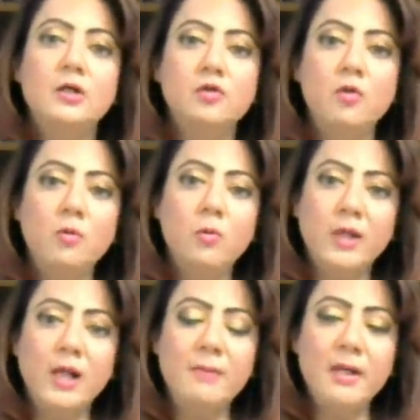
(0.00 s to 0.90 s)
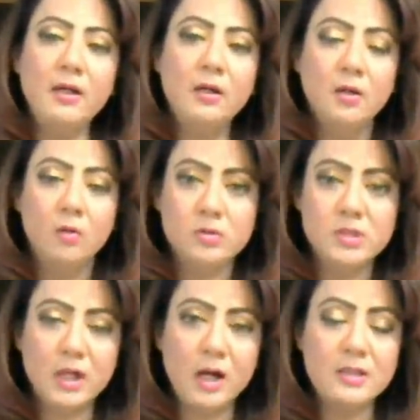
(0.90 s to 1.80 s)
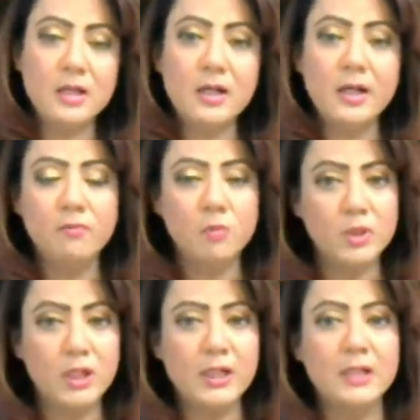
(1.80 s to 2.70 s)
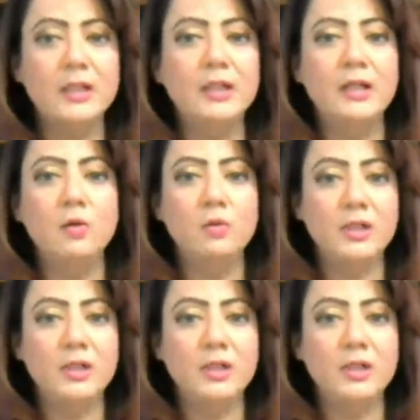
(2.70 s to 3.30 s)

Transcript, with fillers: जो लोग होटल में हैं उनसे कहा जा रहा है कि वो होटल के अंदर ही रहें